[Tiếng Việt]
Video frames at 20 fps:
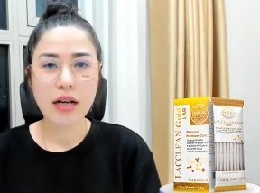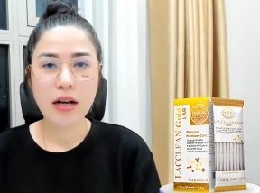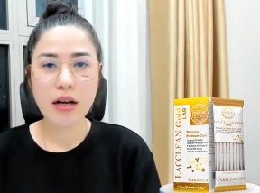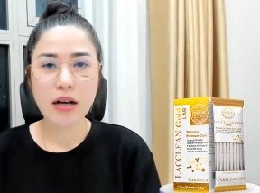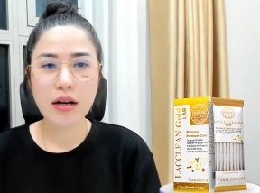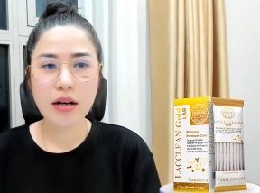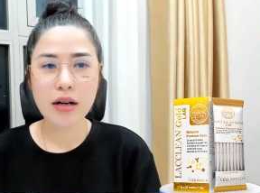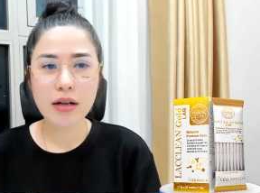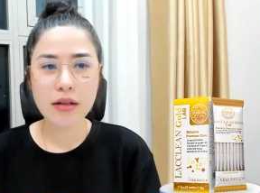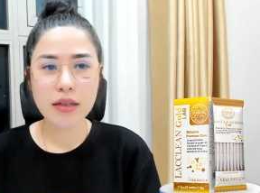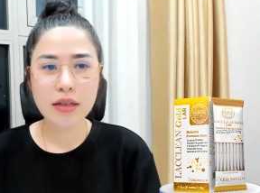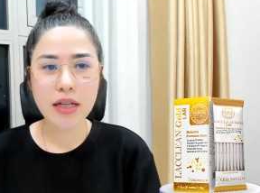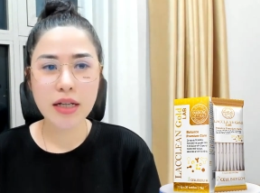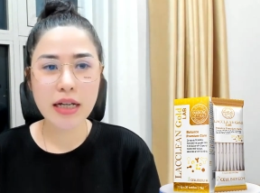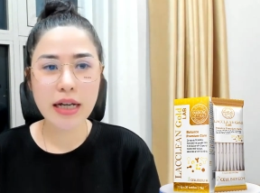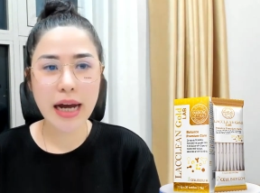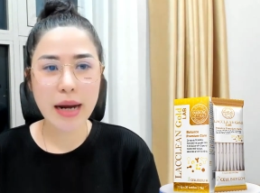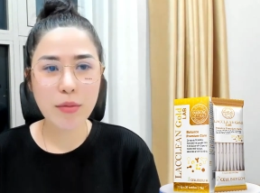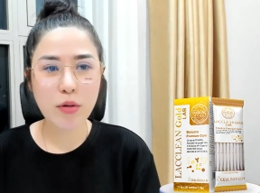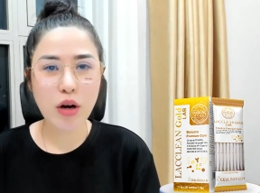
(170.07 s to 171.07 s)
Uh,
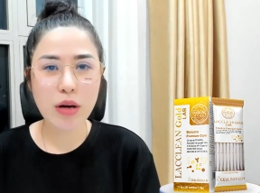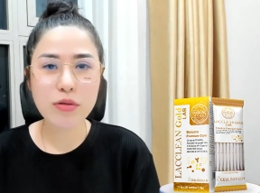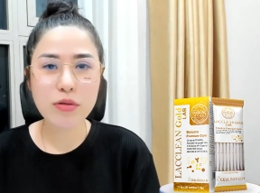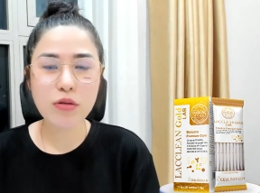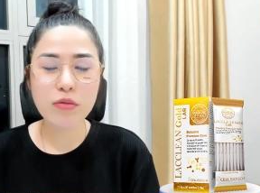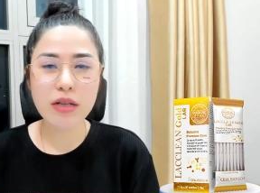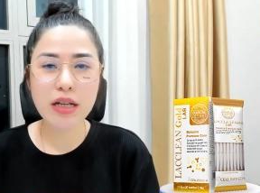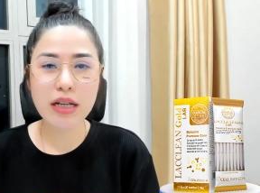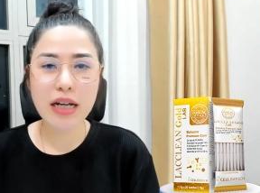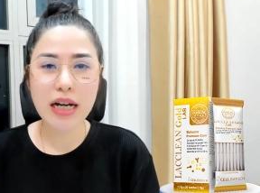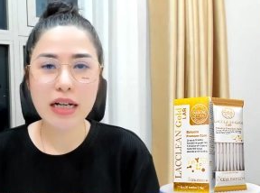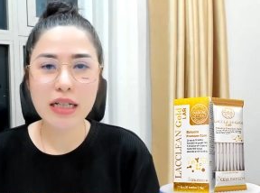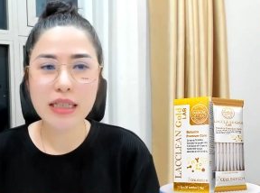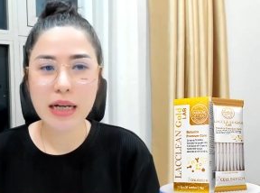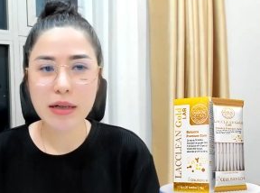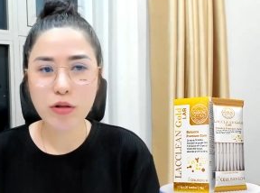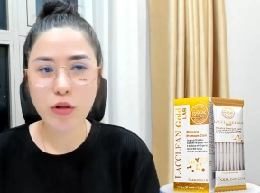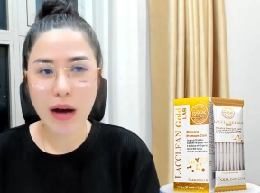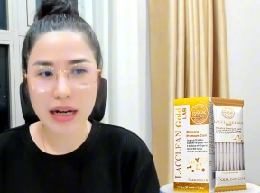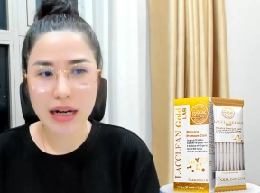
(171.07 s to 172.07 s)
thì em có áp dụng nhịn ăn
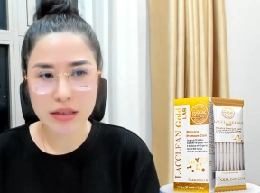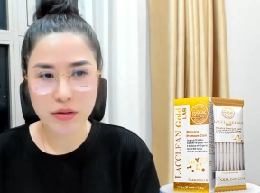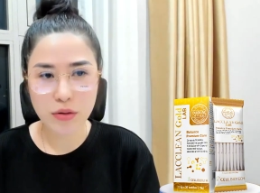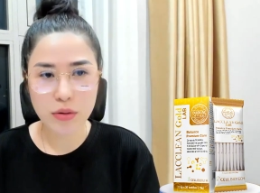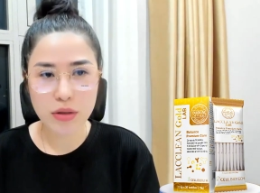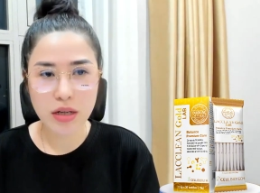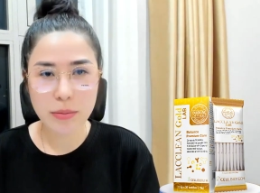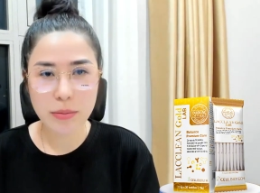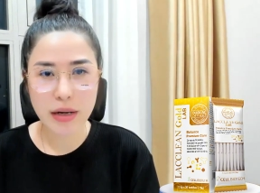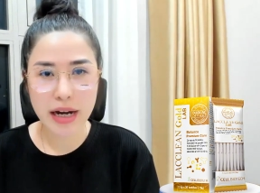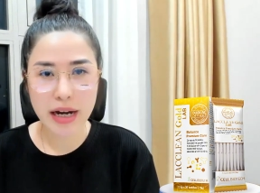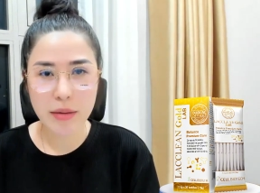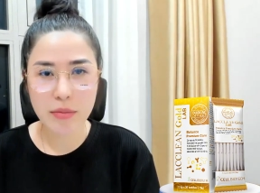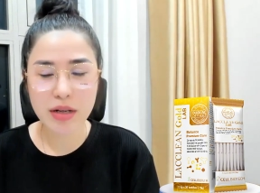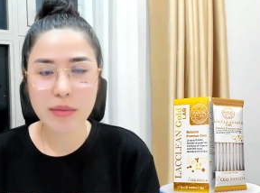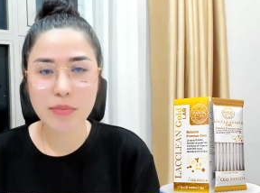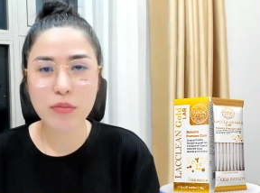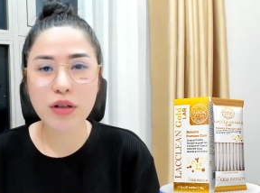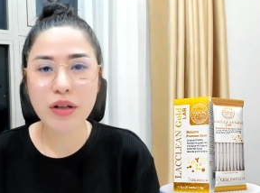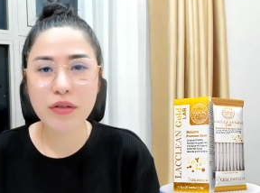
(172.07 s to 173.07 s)
gián đoạn rồi, nhưng mà em
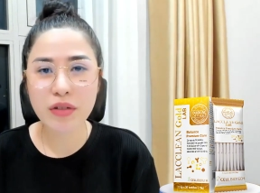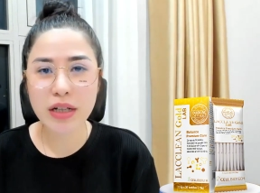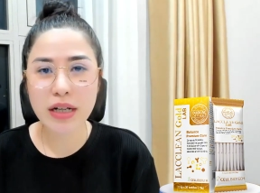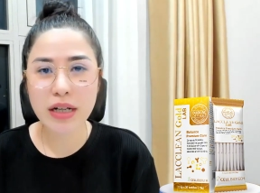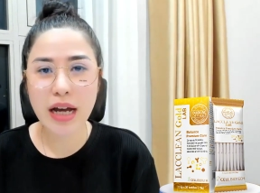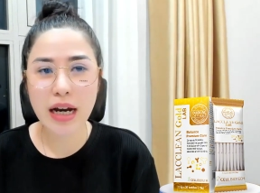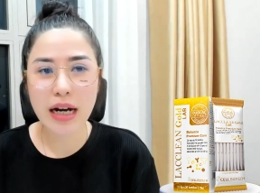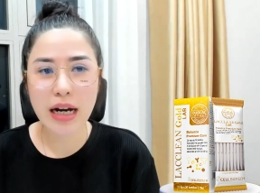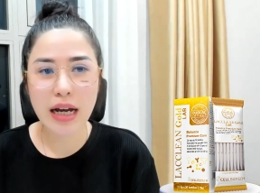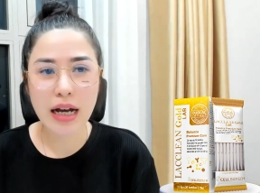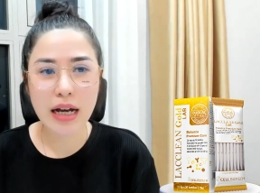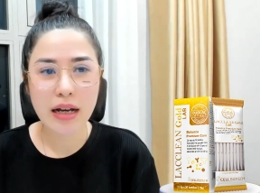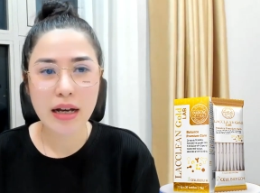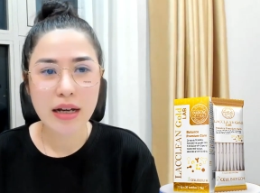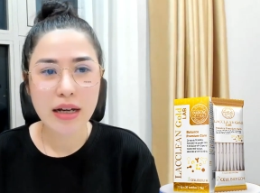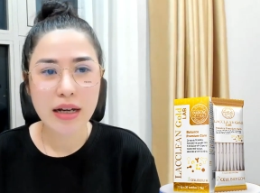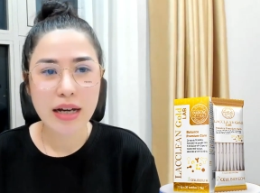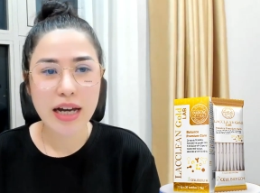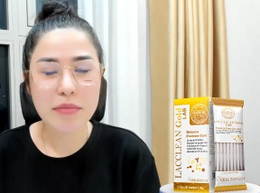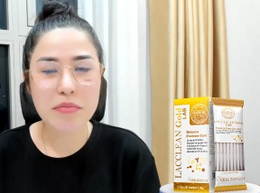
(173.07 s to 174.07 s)
gặp một cái vấn đề là
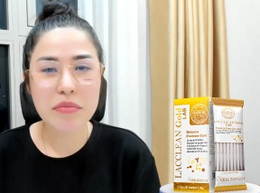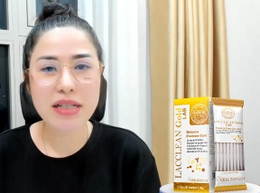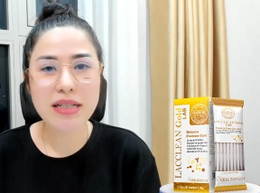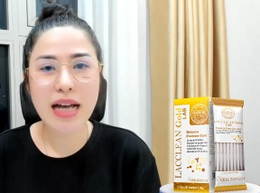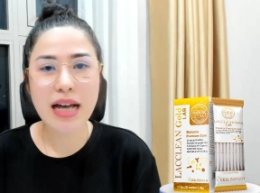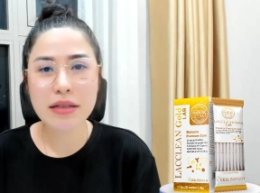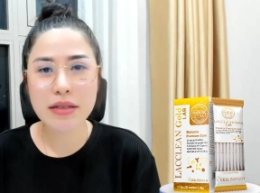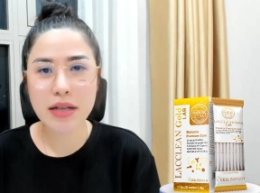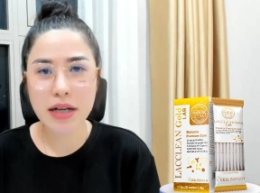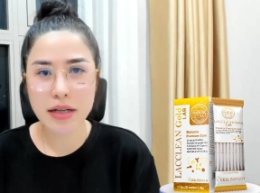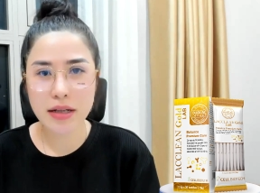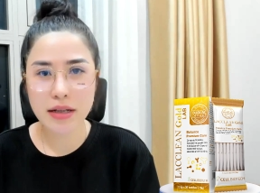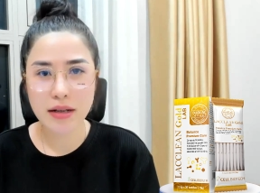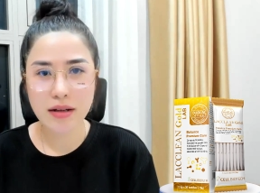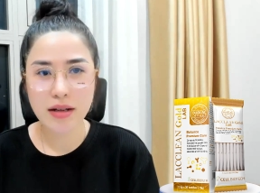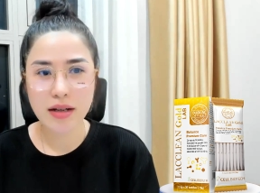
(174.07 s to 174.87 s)
em bị dạ dày.